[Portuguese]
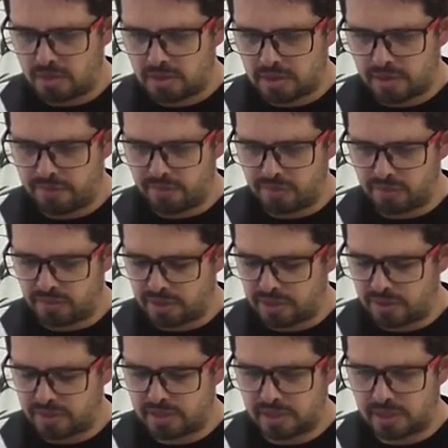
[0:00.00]
Escrever um
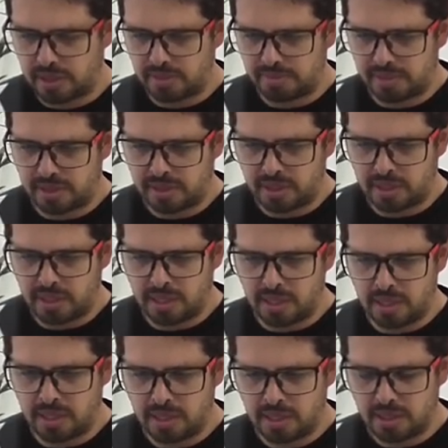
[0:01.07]
shell script
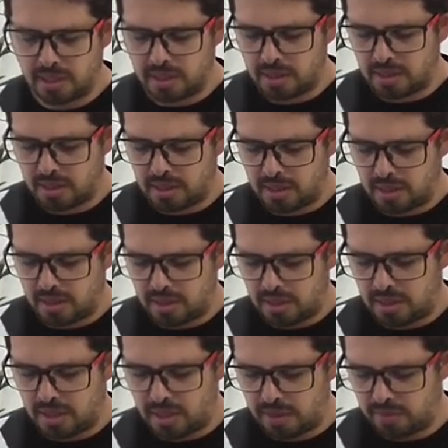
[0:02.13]
aqui
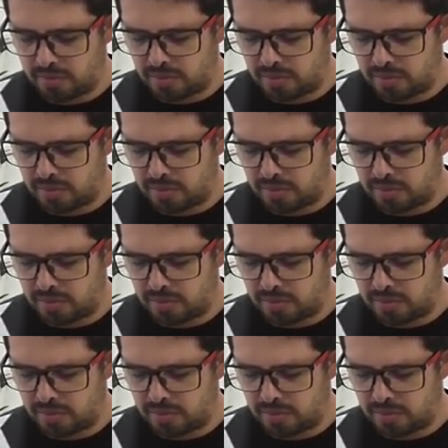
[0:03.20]
e aí